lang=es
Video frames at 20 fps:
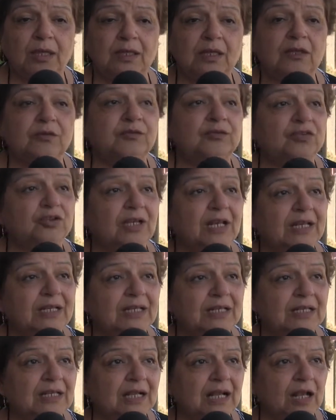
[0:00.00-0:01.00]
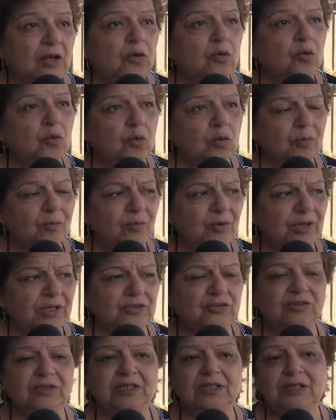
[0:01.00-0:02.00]
de Difusión Artística Los Ulmos,
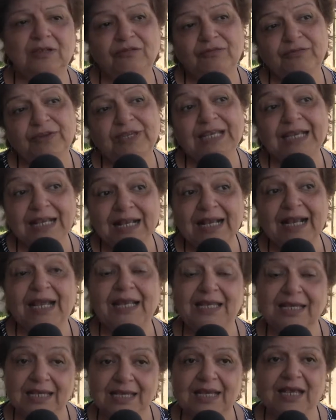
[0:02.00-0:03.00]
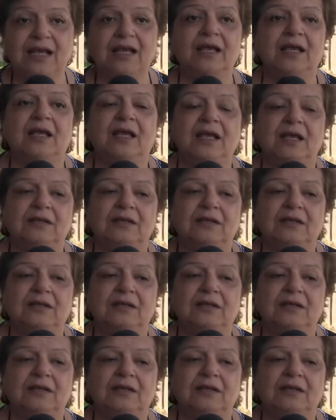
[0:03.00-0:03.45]
eso significaría,